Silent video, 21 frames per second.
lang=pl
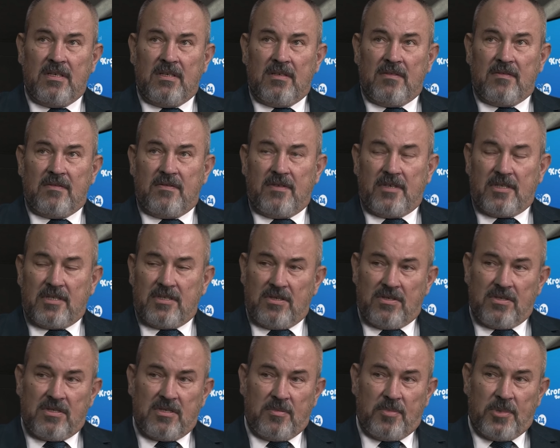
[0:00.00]
W
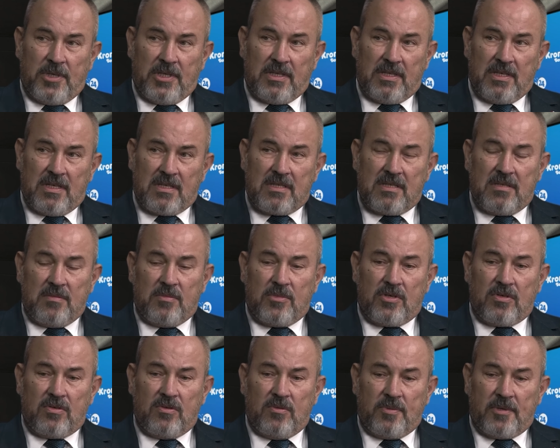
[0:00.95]
2015
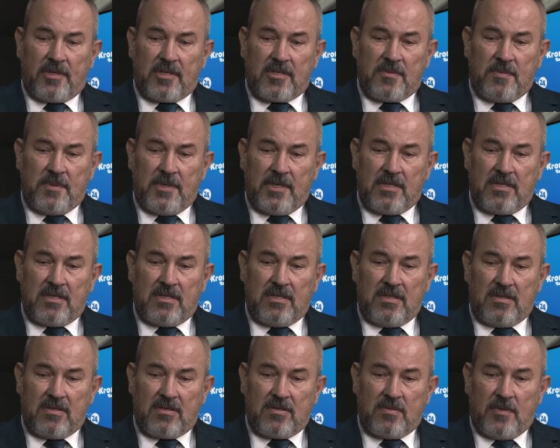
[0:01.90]
roku po raz
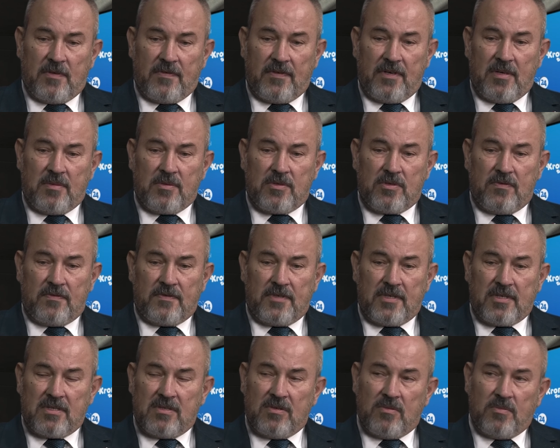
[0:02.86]
pierwszy rozmawiałem z
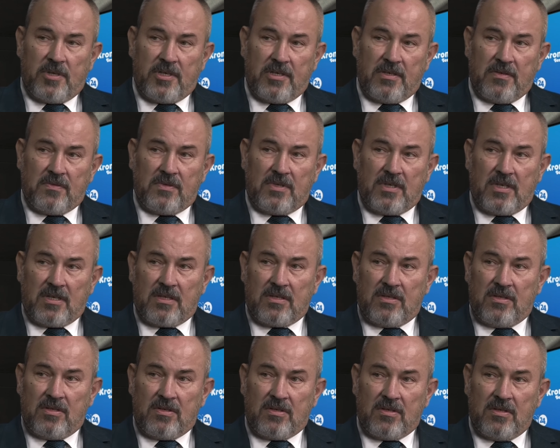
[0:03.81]
ówczesną panią
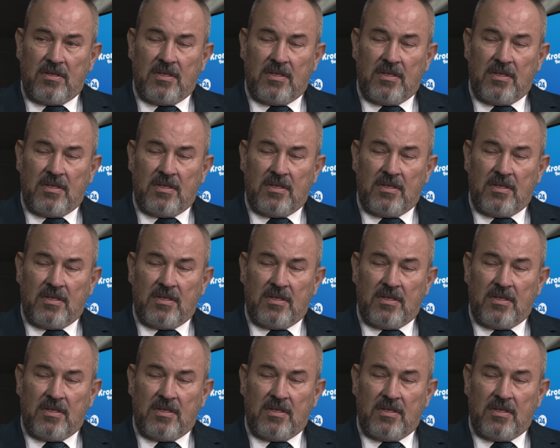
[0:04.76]
dyrektor